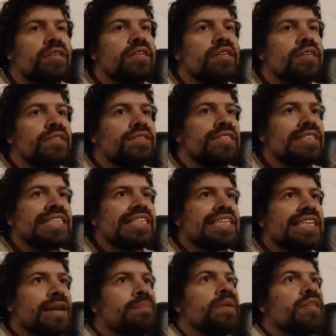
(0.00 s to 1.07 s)
eh, si
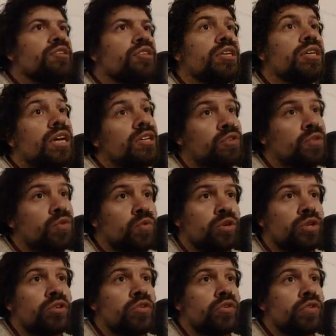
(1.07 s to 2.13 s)
realmente hacer un
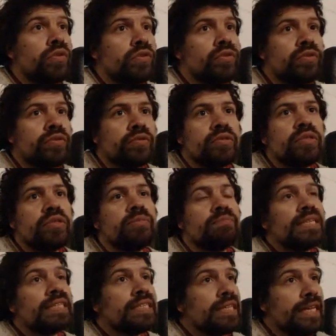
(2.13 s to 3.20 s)
juego
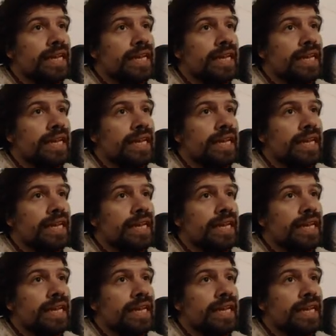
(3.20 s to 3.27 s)
pixel